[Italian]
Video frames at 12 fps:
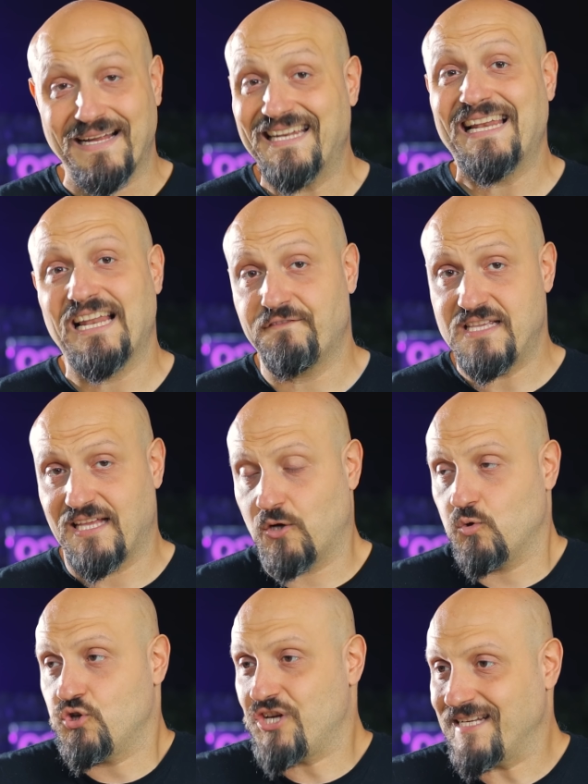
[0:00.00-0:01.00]
Ma nella vita
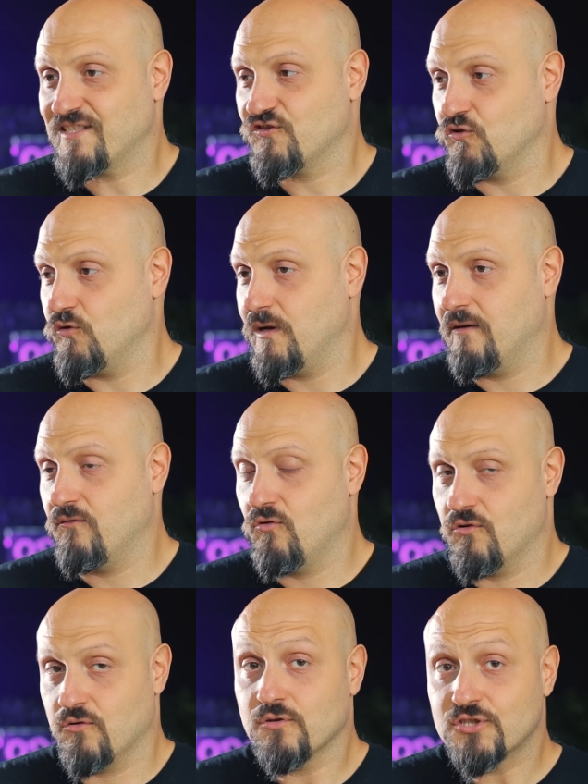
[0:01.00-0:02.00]
non c'è solo il
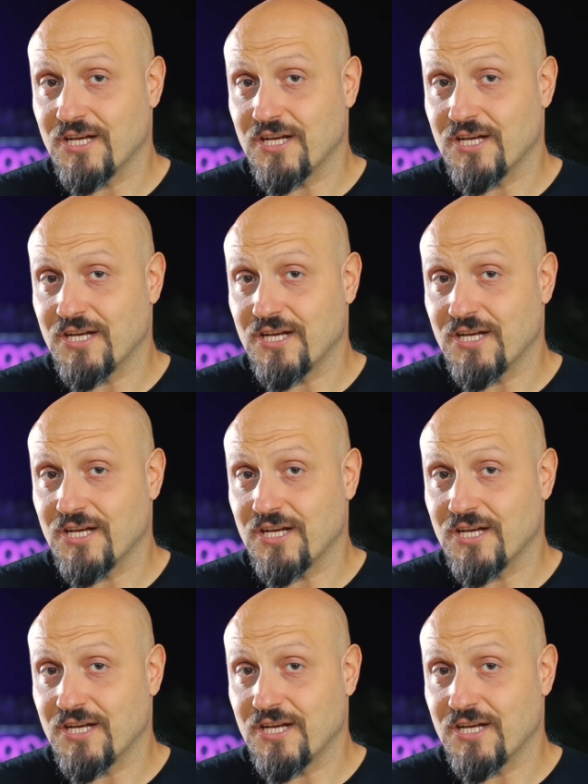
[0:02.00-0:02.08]
lavoro,